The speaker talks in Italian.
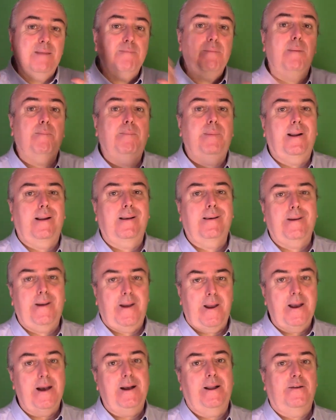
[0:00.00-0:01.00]
ma per
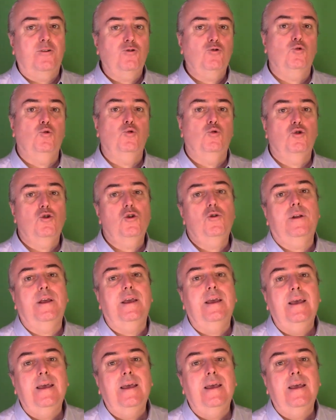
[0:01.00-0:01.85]
creare soluzioni,